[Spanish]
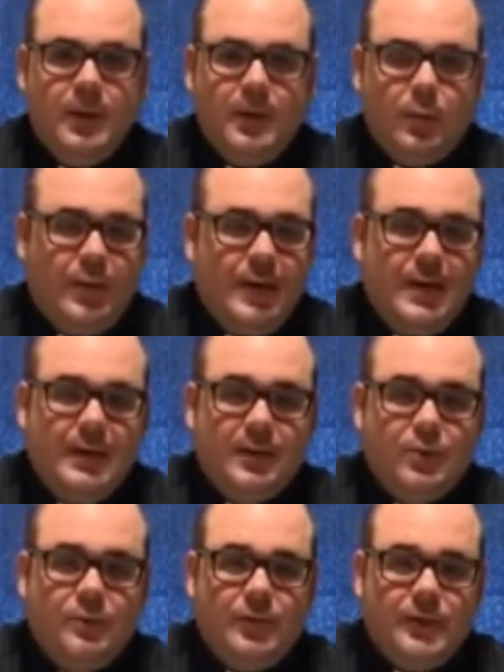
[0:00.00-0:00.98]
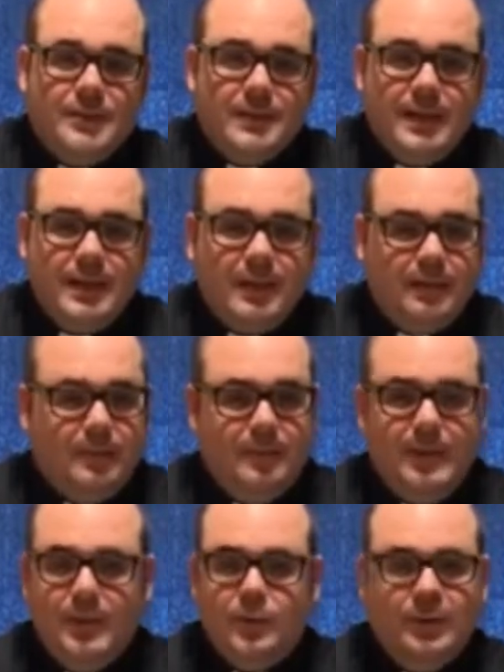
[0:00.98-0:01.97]
¿Cuál es la actitud farisea?
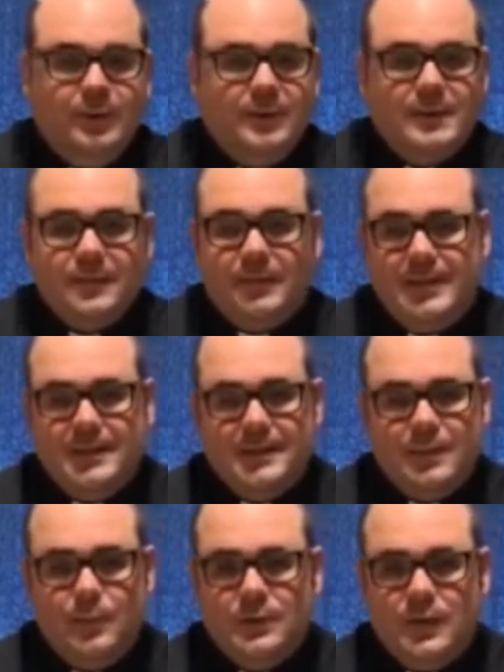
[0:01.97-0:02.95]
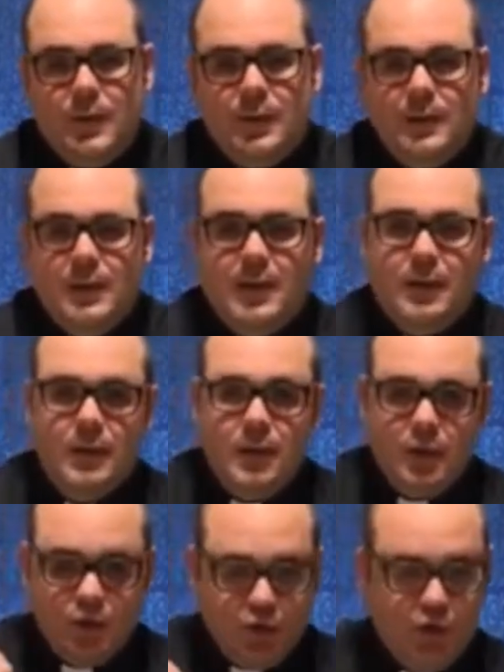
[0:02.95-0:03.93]
La actitud farisea es muy sencilla.
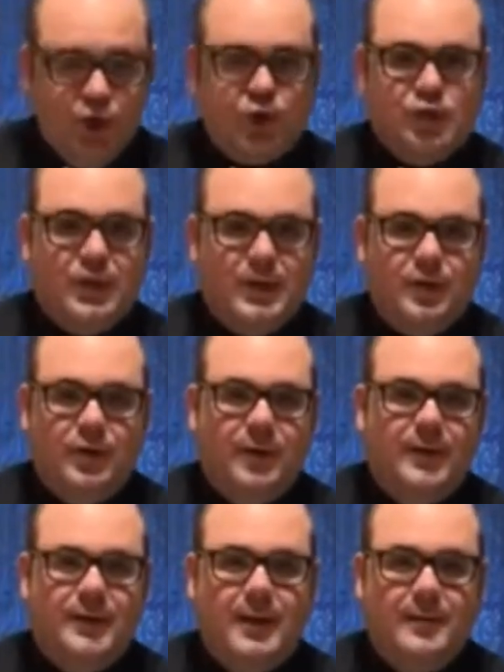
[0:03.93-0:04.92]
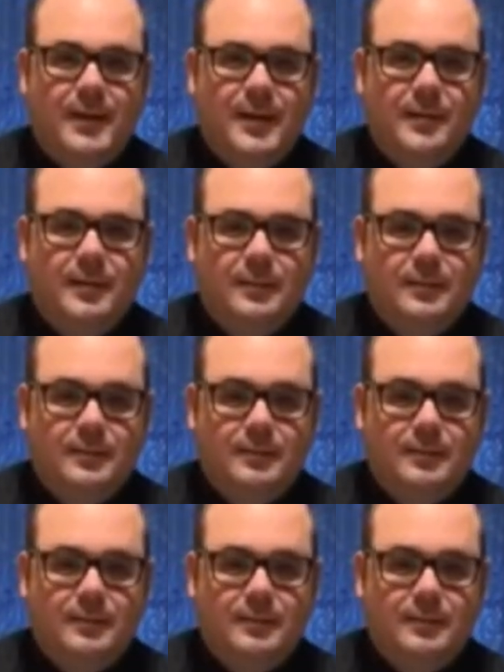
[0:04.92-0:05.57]
Yo sé lo que está bien